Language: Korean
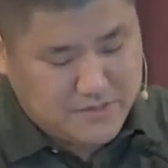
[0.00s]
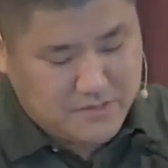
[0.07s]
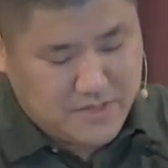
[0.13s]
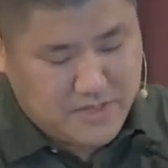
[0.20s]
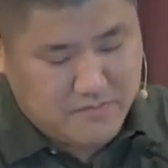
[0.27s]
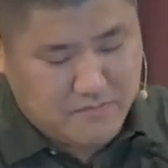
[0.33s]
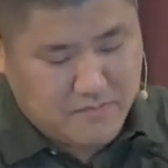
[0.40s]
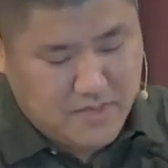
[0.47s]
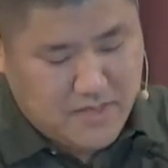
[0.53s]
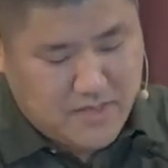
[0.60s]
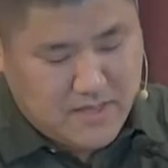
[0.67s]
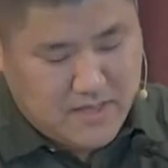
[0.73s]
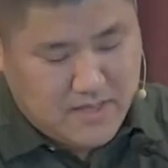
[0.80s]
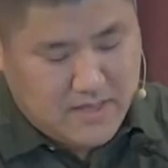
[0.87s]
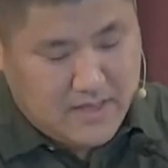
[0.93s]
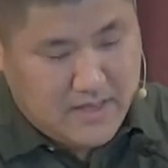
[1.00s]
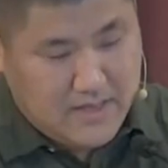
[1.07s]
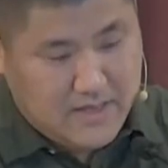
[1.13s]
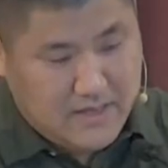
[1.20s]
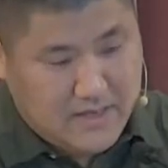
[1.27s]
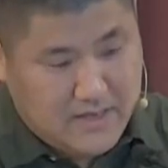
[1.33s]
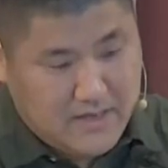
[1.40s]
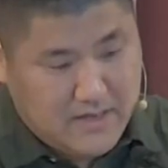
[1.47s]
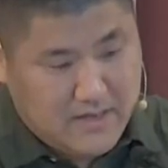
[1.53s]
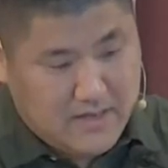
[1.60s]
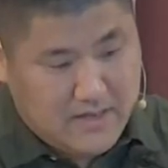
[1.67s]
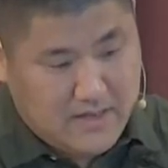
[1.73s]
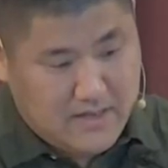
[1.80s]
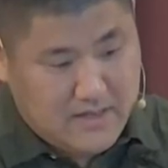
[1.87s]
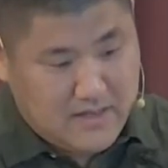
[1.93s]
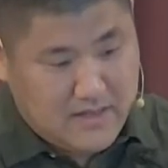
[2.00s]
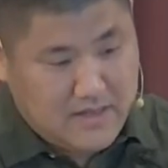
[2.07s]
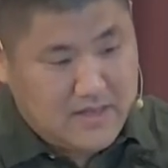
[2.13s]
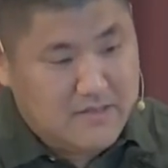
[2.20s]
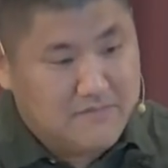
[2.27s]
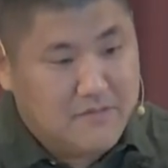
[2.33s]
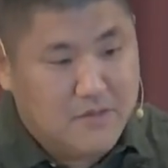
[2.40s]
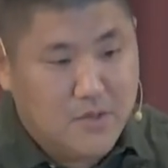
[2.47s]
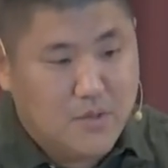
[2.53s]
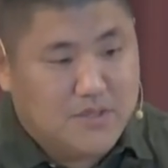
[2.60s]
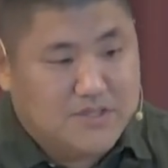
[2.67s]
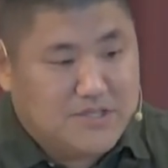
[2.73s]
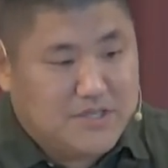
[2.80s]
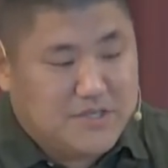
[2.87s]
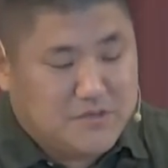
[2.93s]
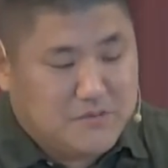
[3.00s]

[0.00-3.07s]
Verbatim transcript: 하나님을 찬양하고 감사하고